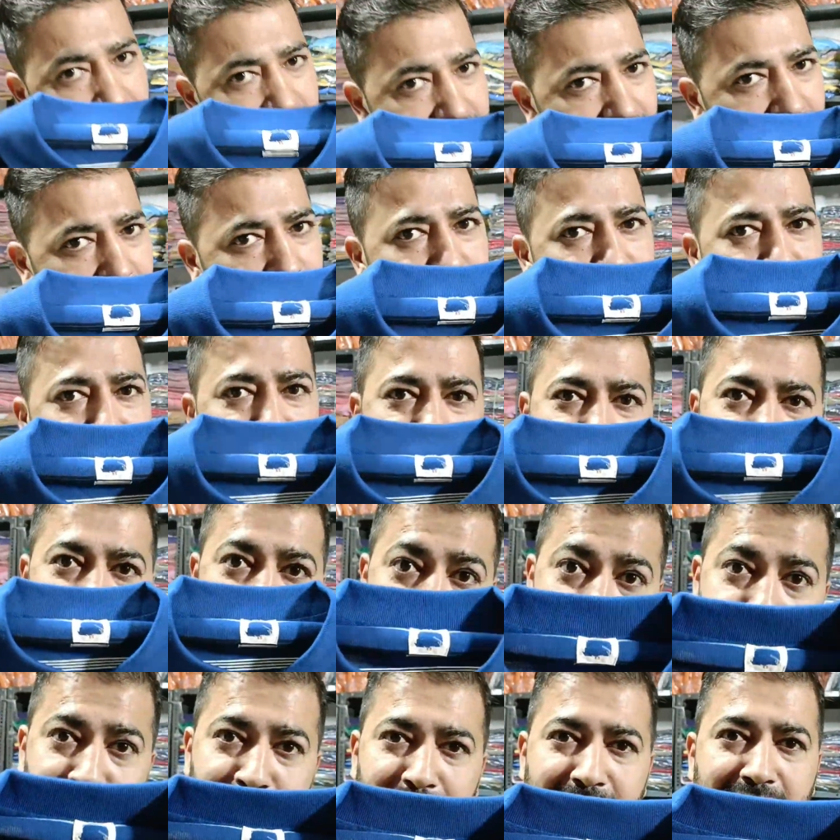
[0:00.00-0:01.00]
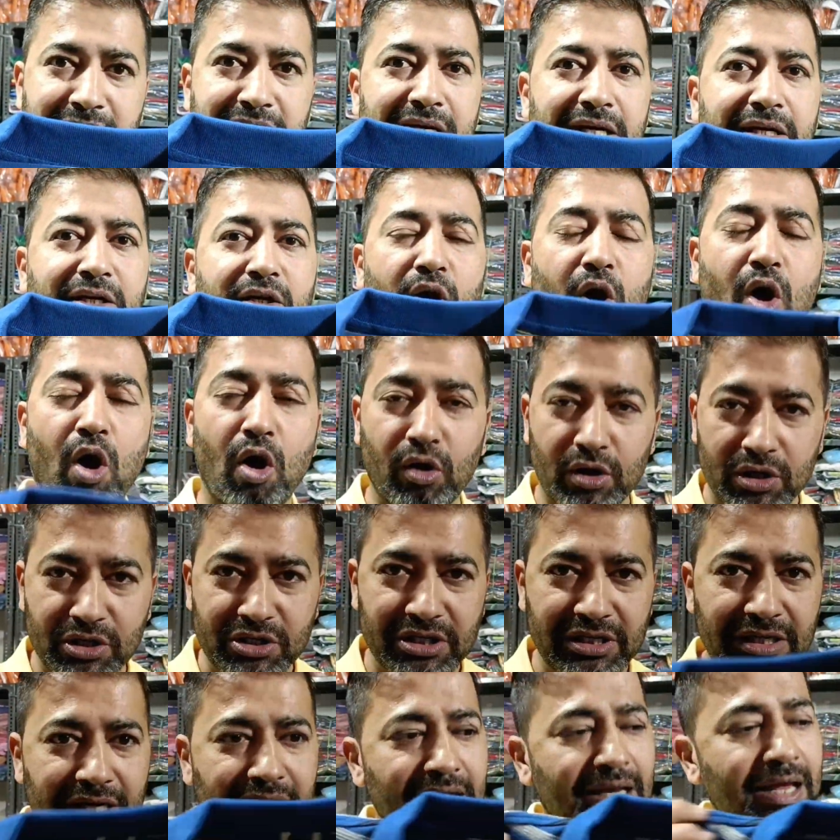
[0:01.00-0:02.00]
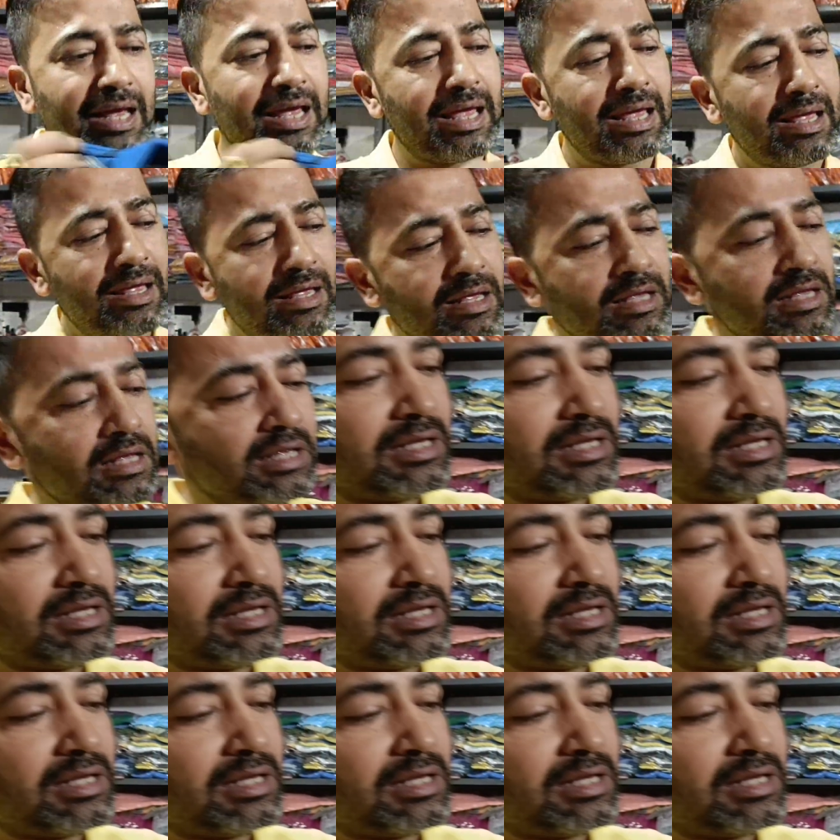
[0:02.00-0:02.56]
हंड्रेड टेन परसेंट ओरिजिनल है